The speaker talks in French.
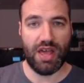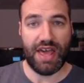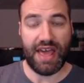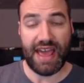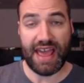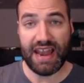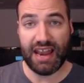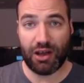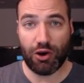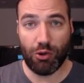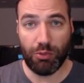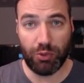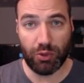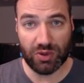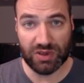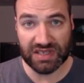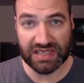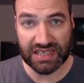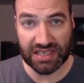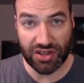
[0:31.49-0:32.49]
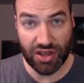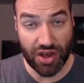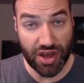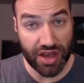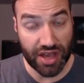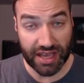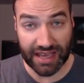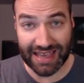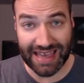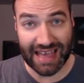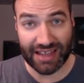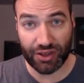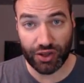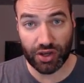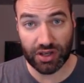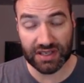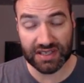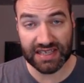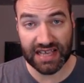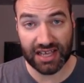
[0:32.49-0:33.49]
Elle est composée de
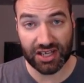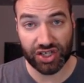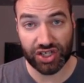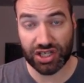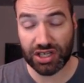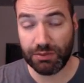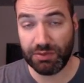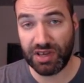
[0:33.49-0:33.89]
14 archers.